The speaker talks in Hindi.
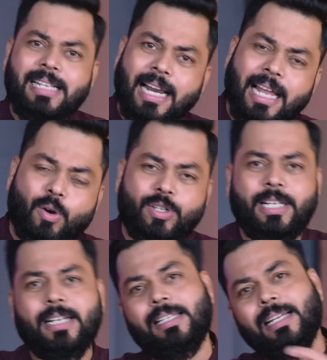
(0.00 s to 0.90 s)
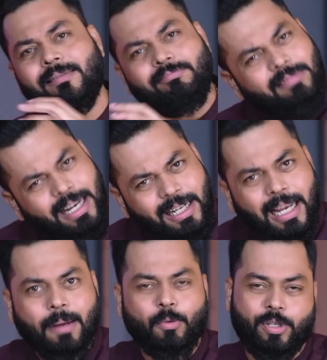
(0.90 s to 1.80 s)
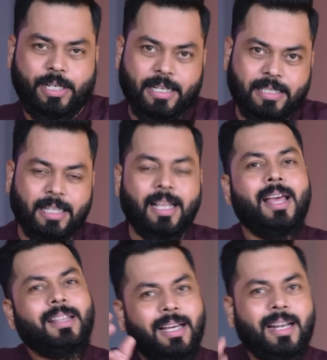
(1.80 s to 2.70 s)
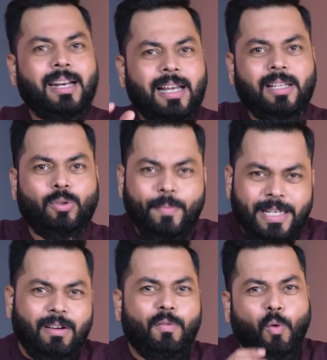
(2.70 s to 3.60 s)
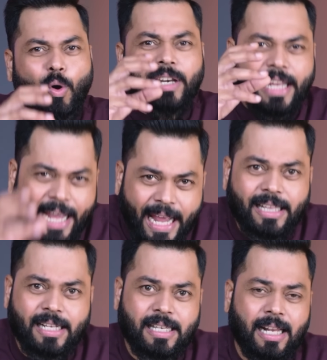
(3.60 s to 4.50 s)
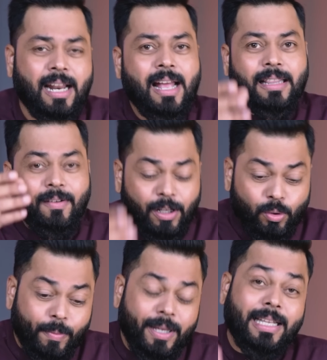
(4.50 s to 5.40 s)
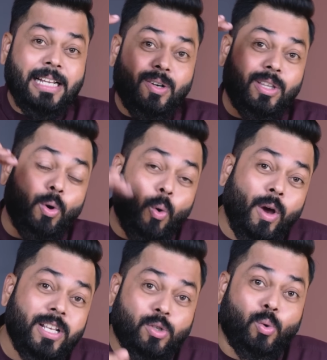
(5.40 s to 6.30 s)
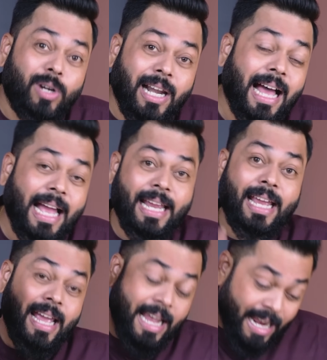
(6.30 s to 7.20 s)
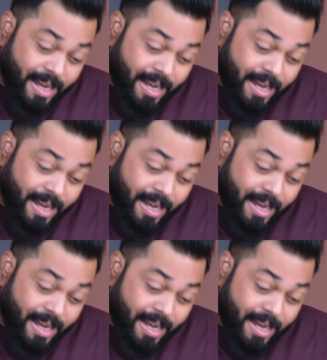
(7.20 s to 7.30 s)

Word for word: चांगल्या गोष्टी असतात काही खराब गोष्टी असतात तर तुम्ही जेव्हा फोन घेत असाल तेव्हा तुम्ही त्याच्यावरती ओ एस कुठला आहे हे